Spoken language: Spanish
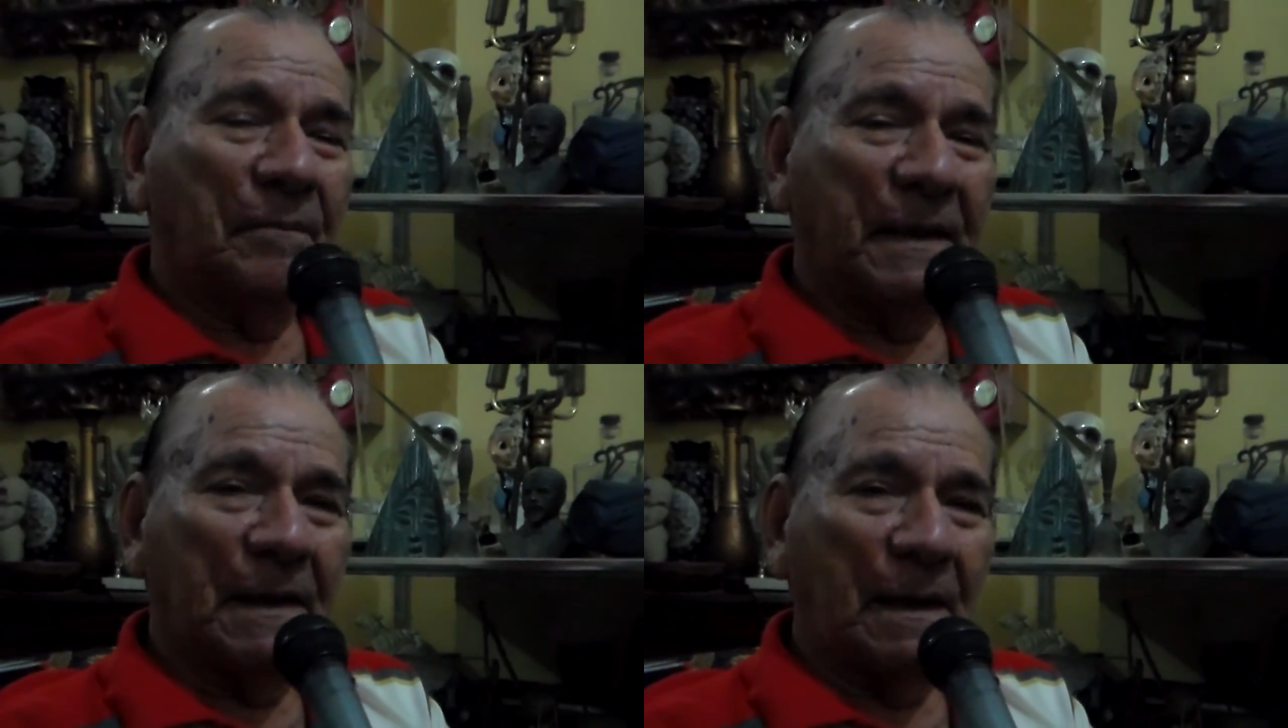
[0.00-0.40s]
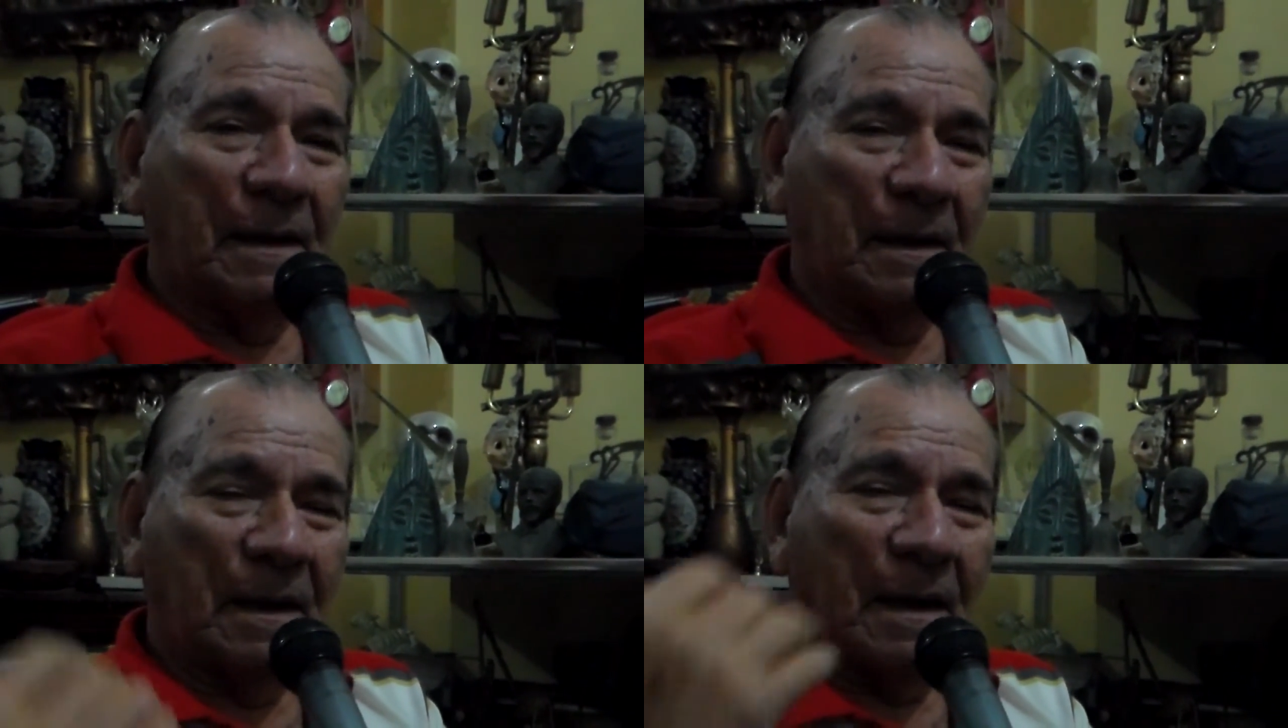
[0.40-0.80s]

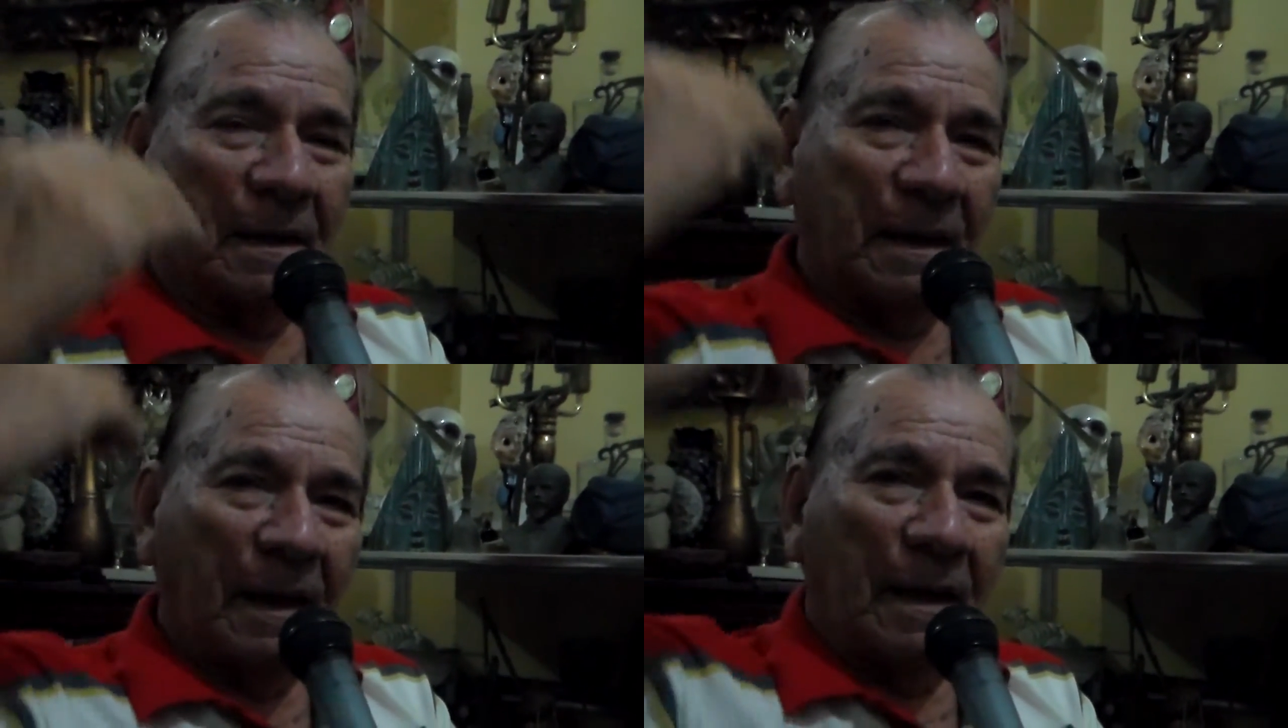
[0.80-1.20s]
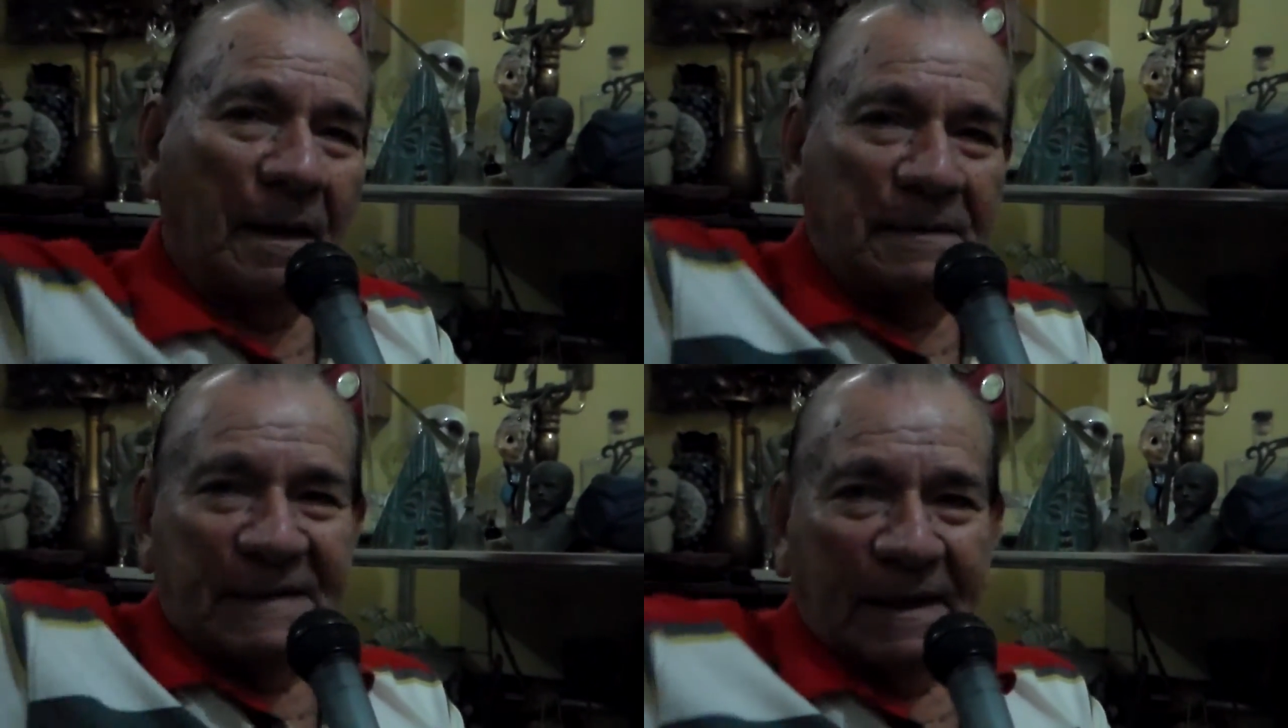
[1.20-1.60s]
pídale aquí
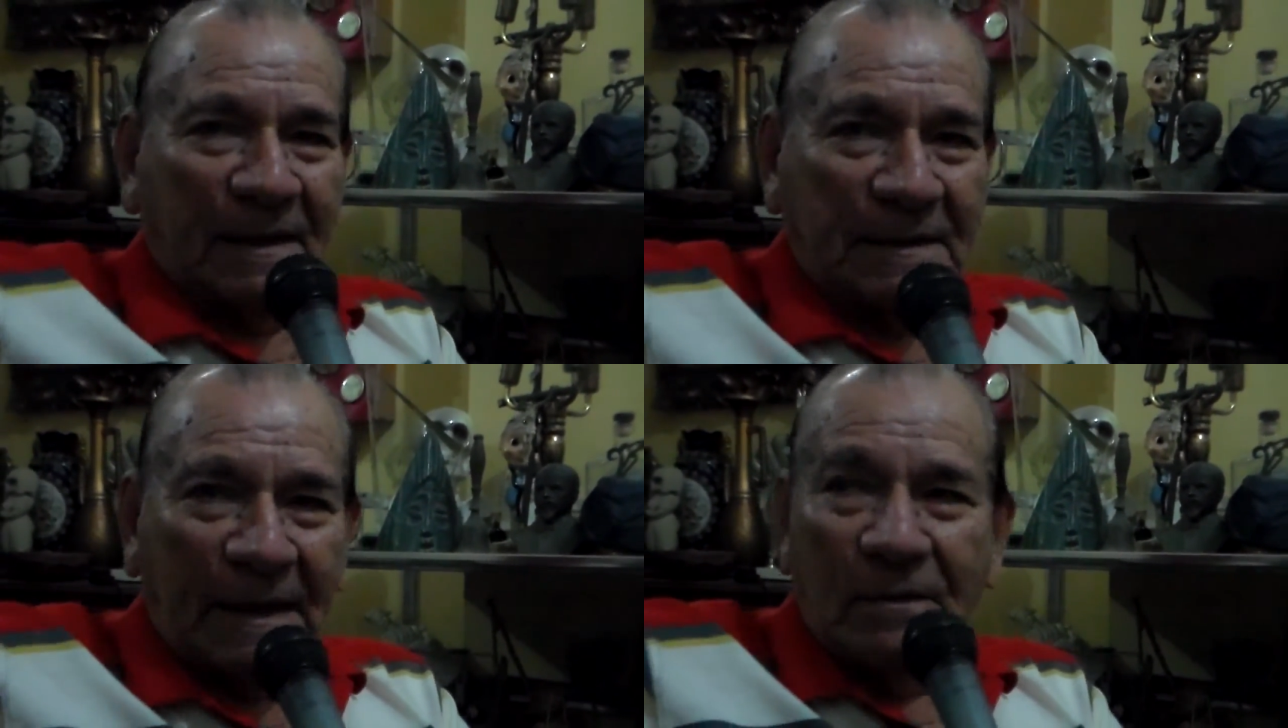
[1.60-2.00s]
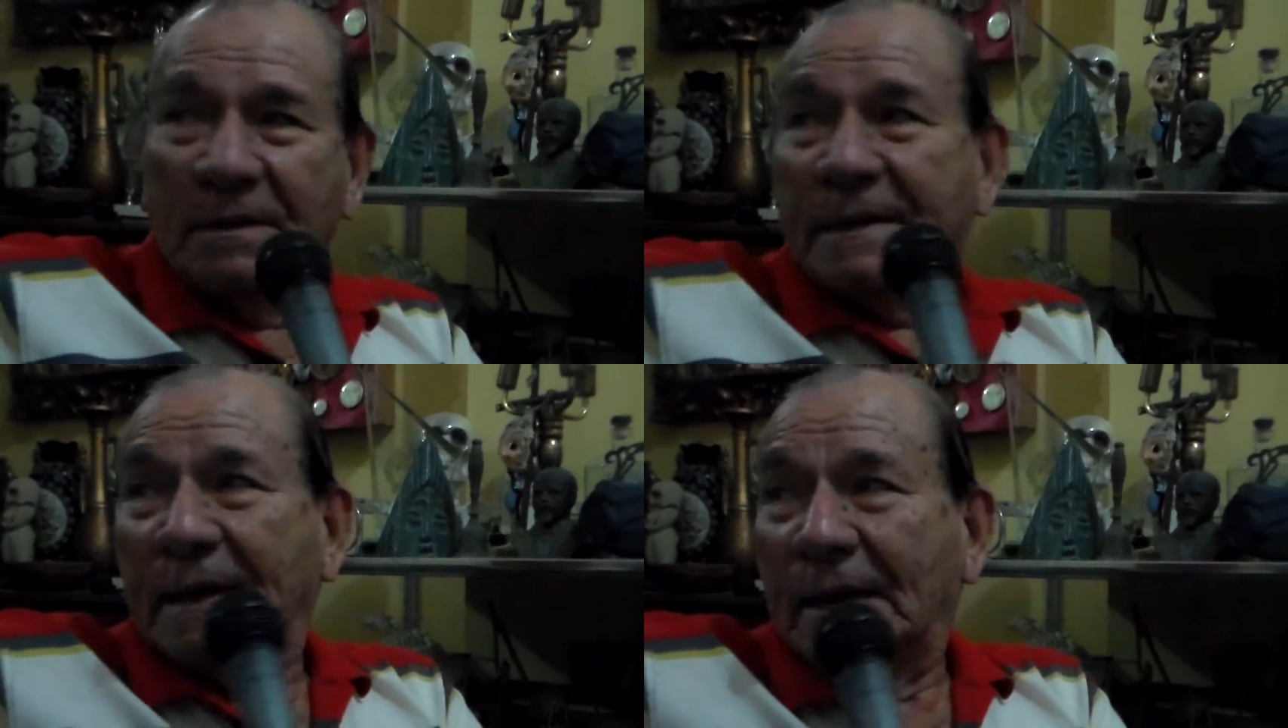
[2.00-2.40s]
al secretario
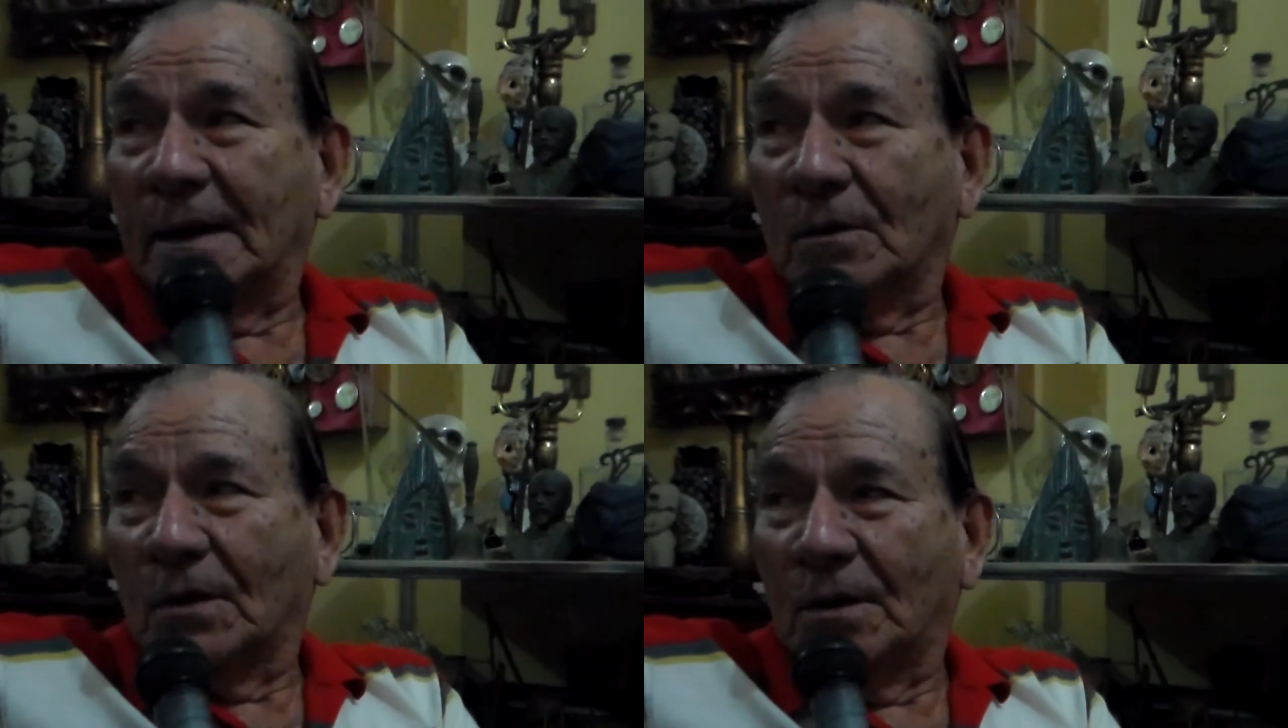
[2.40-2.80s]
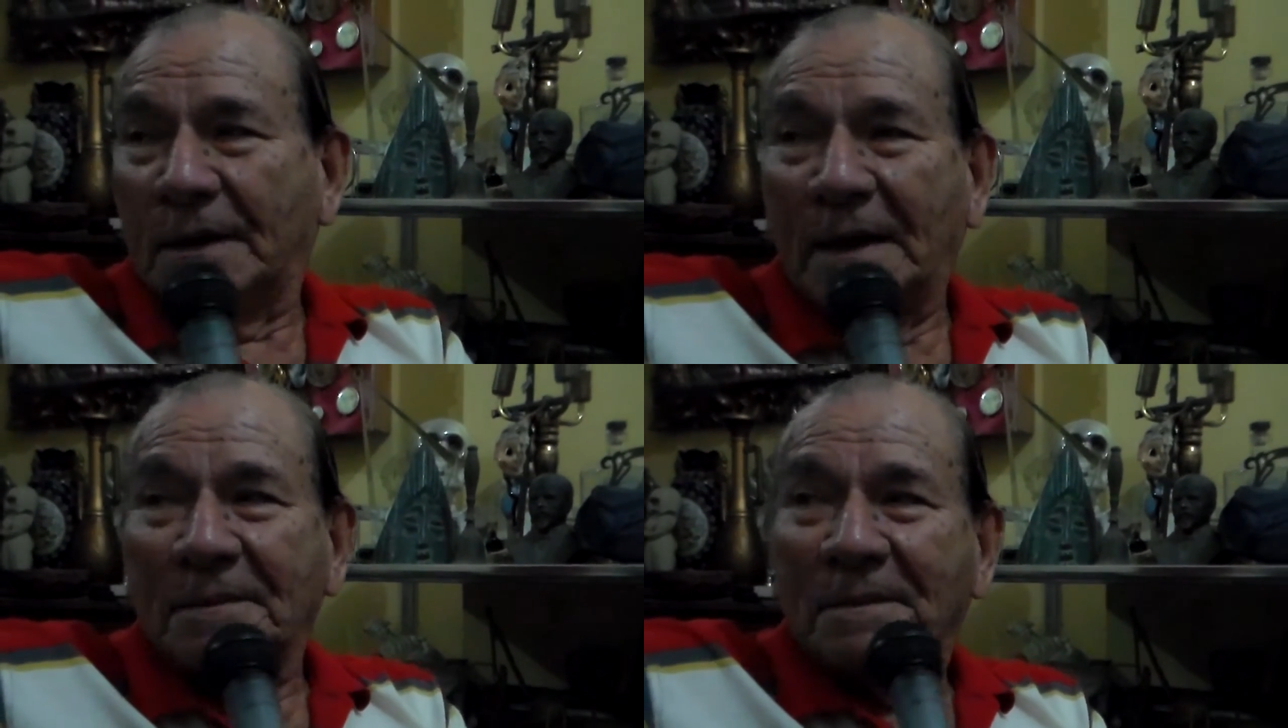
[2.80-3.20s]
que traiga la
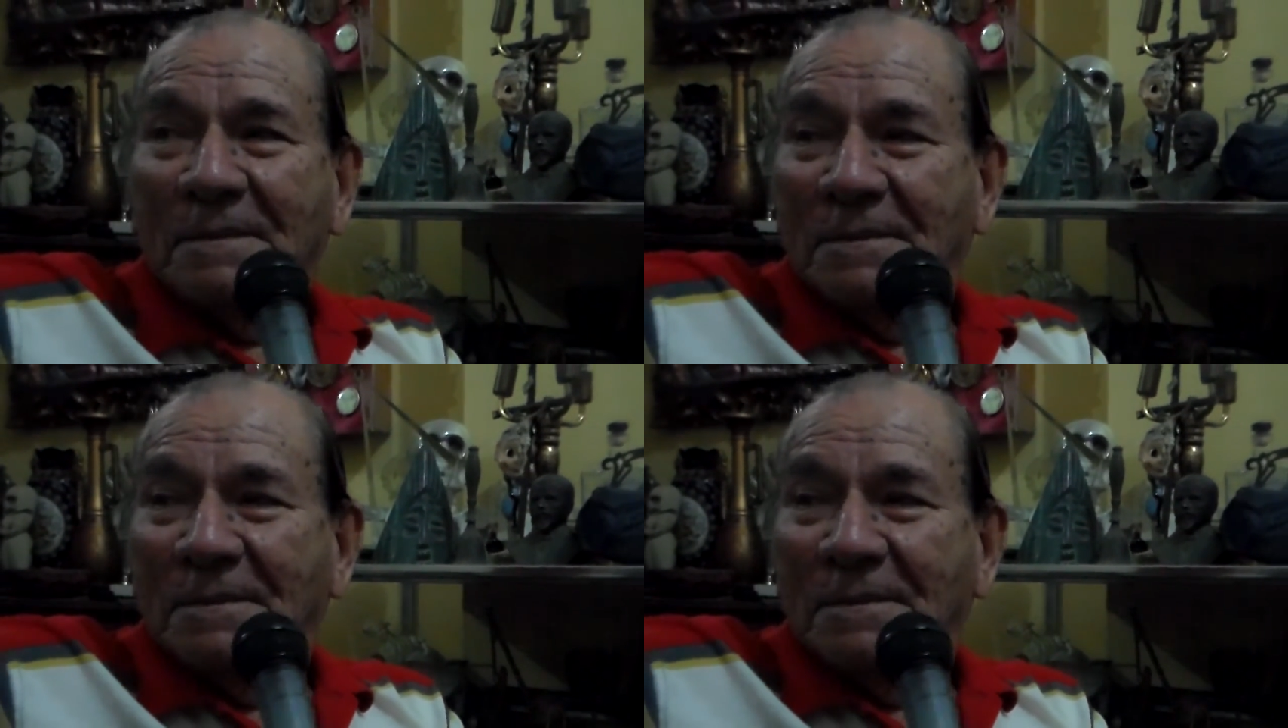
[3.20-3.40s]
corona.